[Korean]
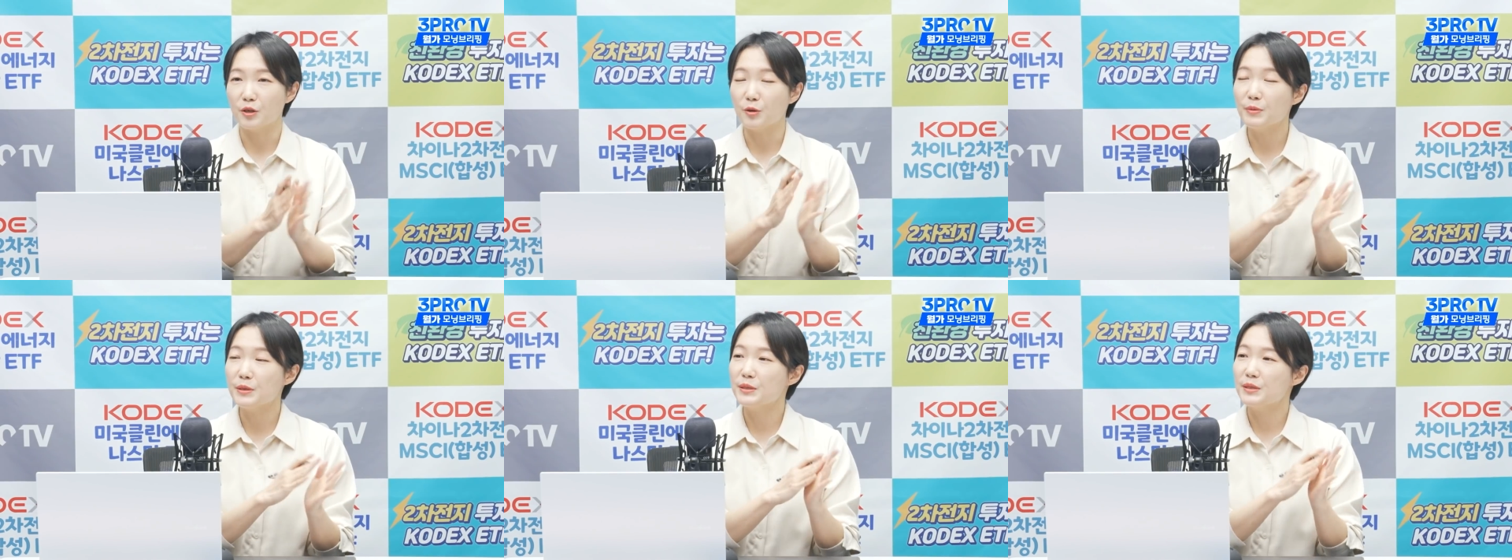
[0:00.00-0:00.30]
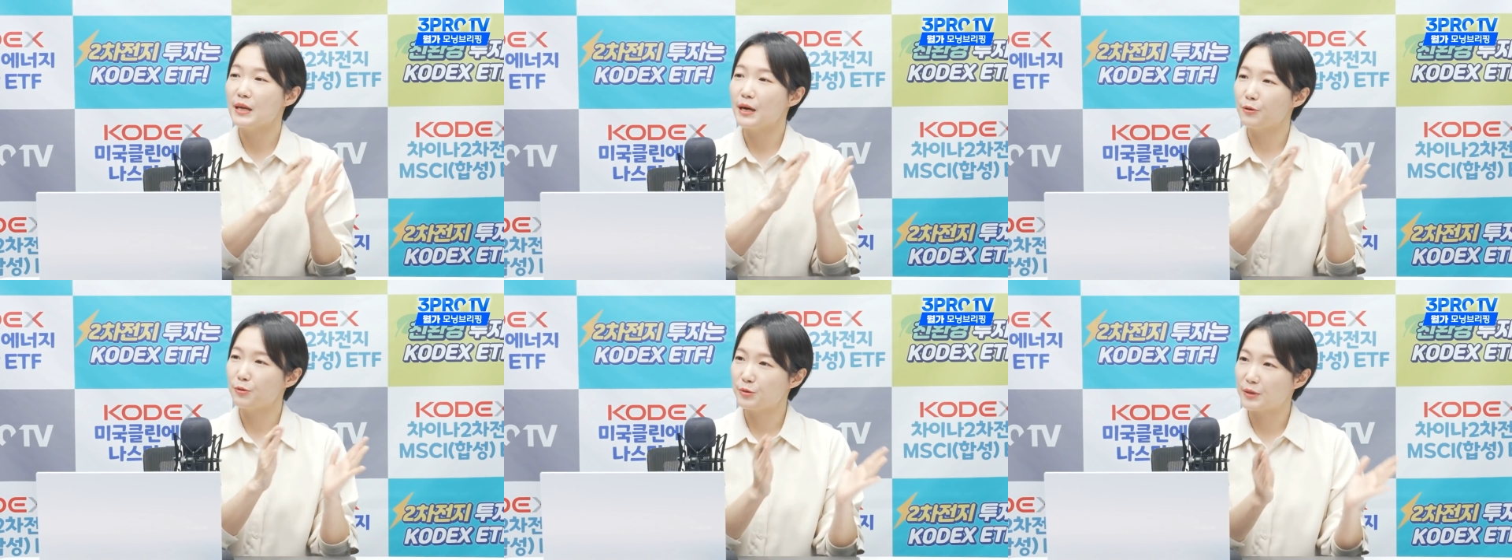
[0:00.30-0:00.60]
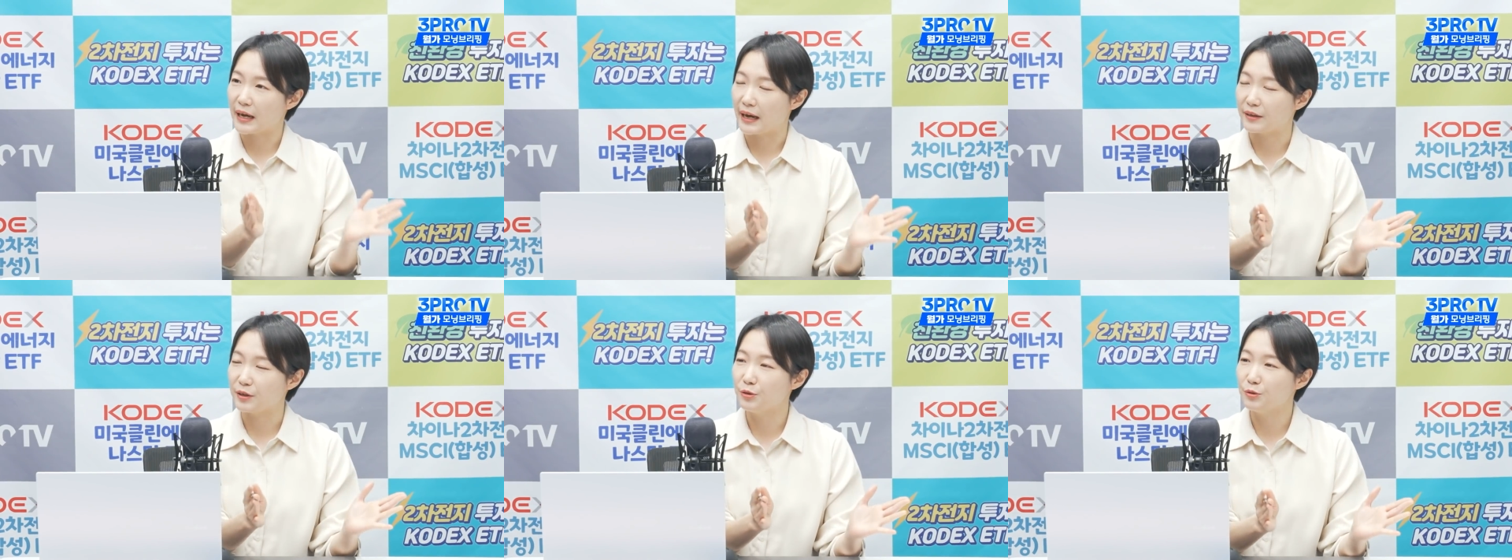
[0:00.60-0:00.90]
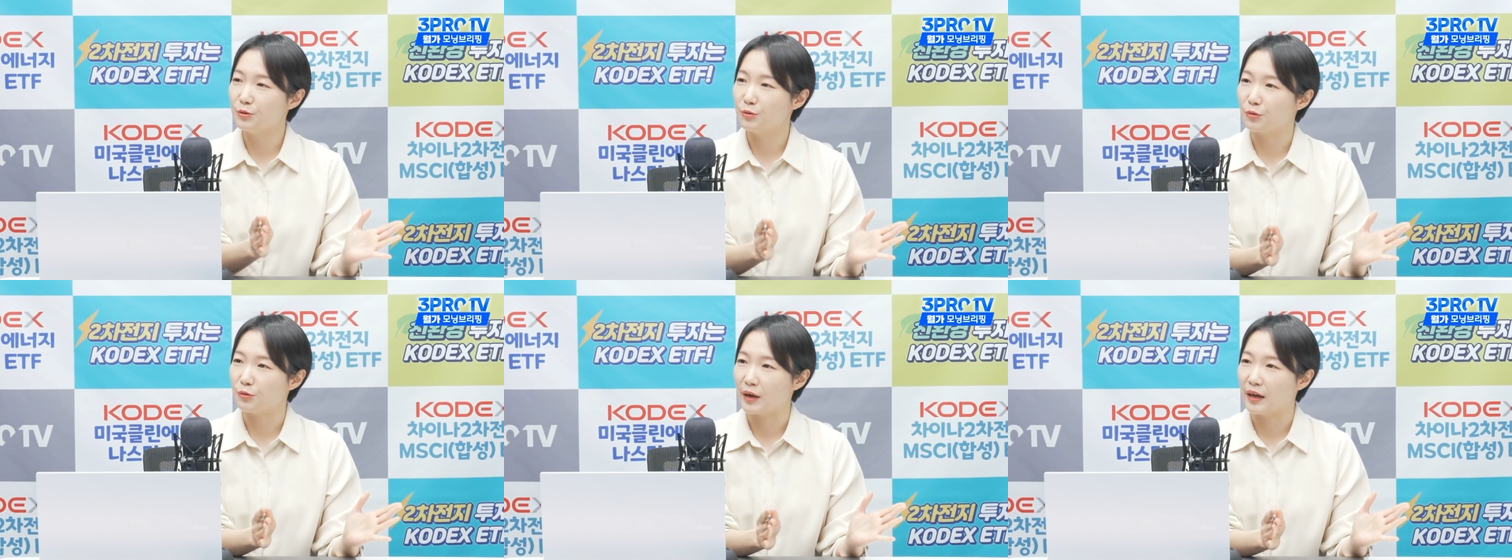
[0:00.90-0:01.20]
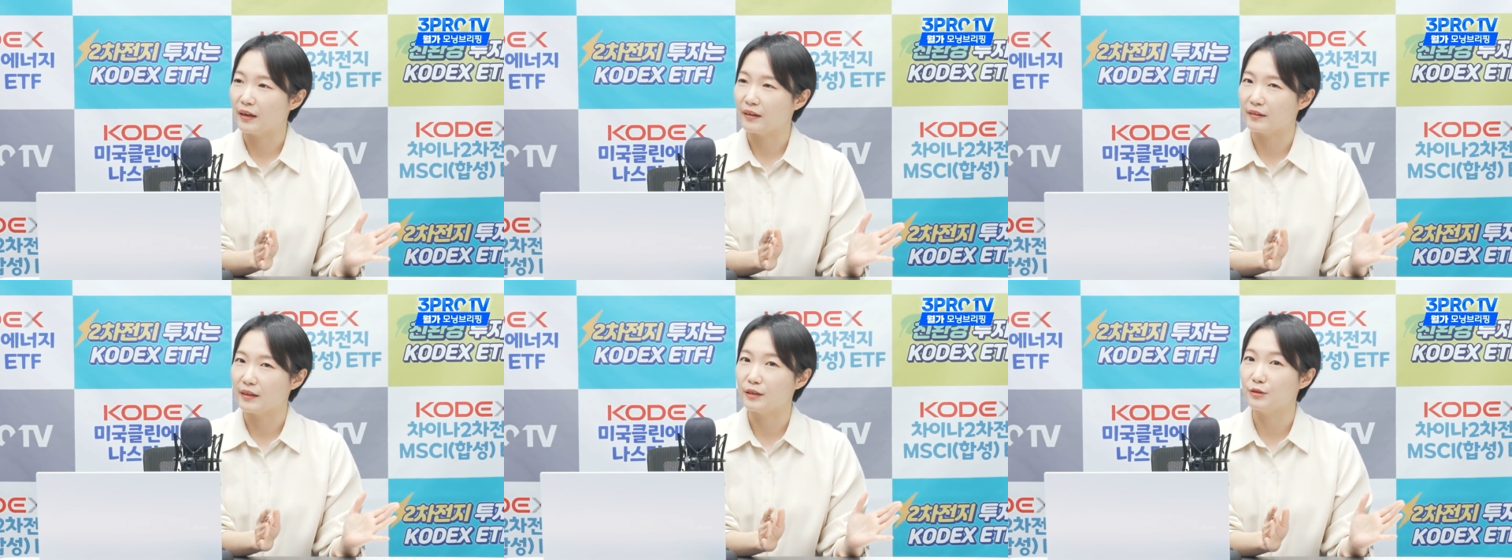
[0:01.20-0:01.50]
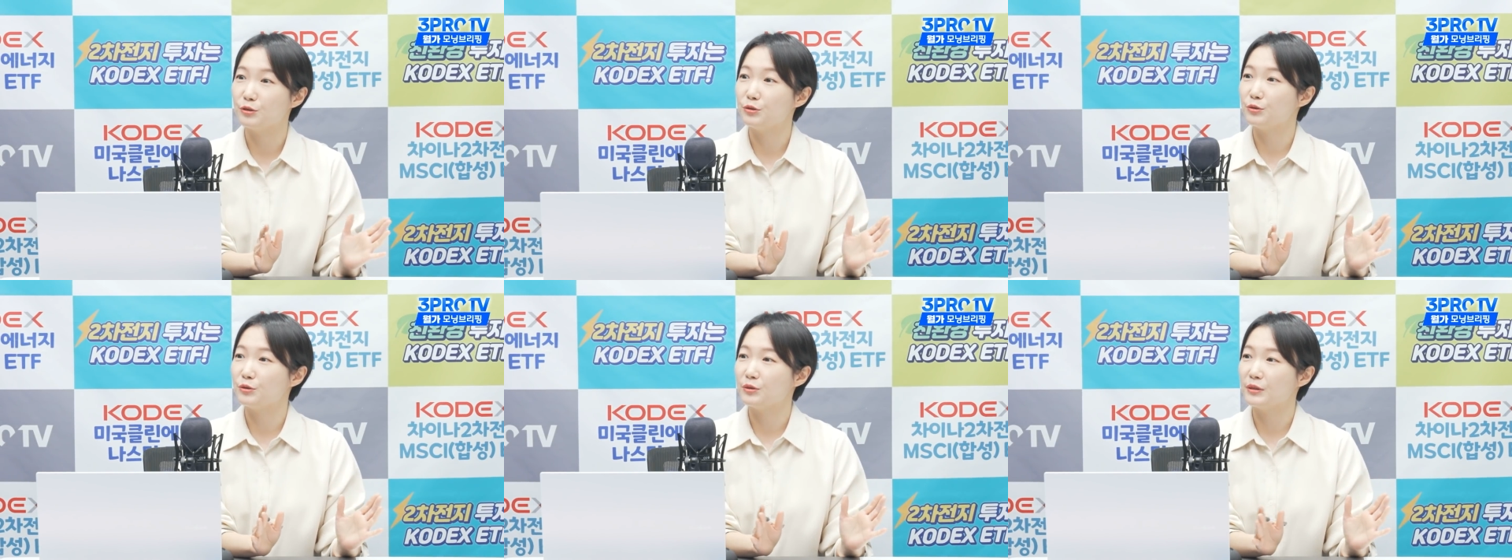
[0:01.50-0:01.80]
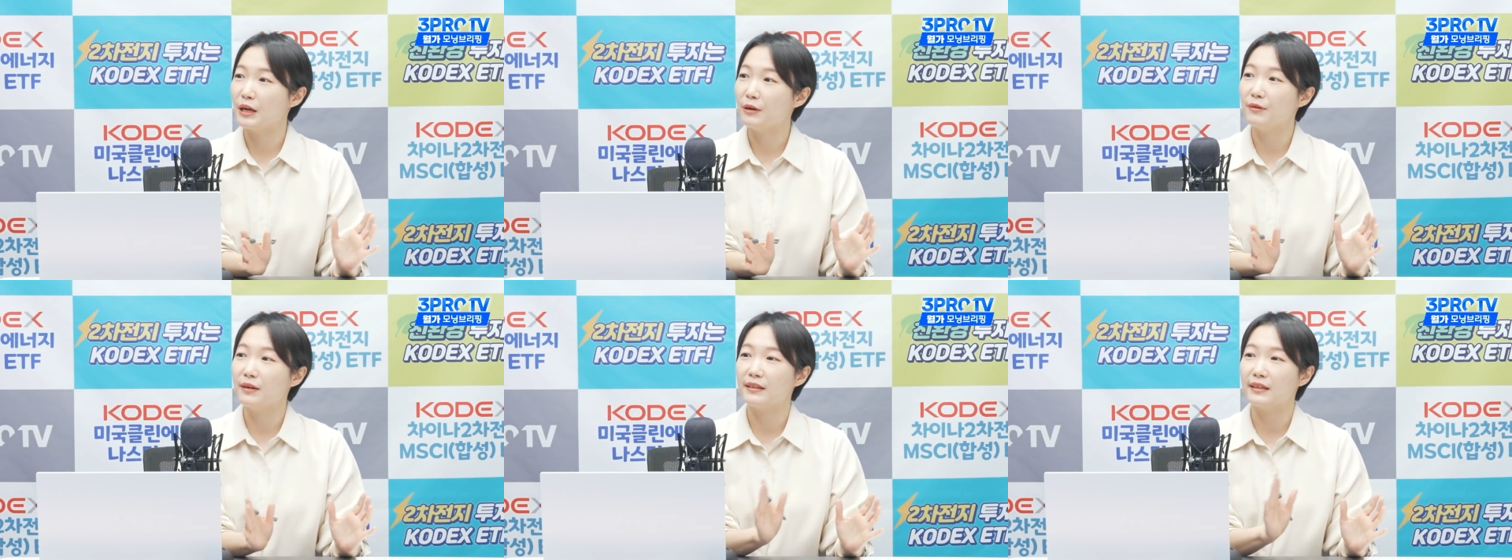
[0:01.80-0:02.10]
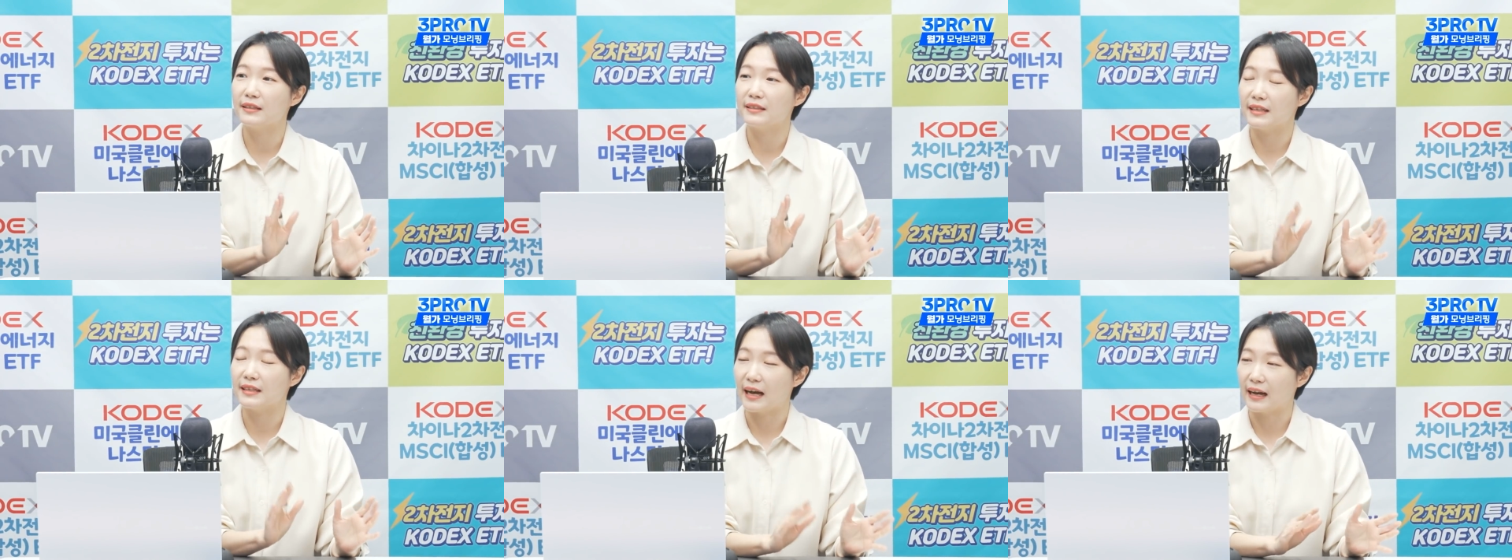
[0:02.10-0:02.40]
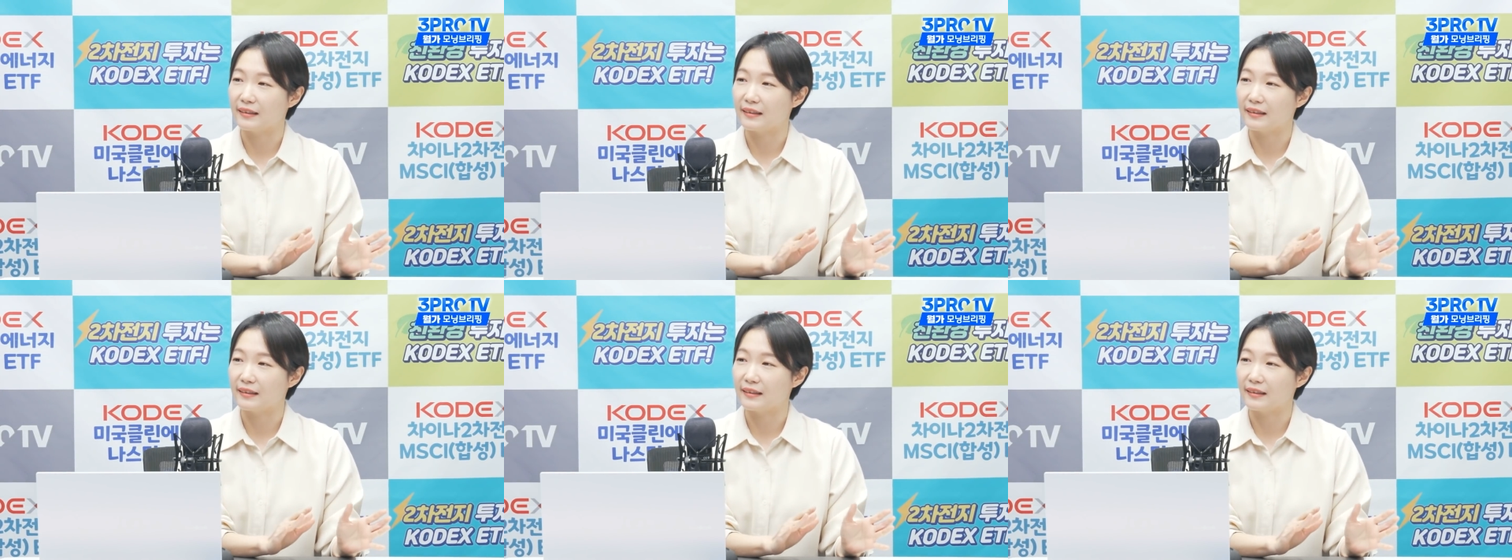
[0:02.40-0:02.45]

서비스하고 사 년 동안 음. 대출을 상환하지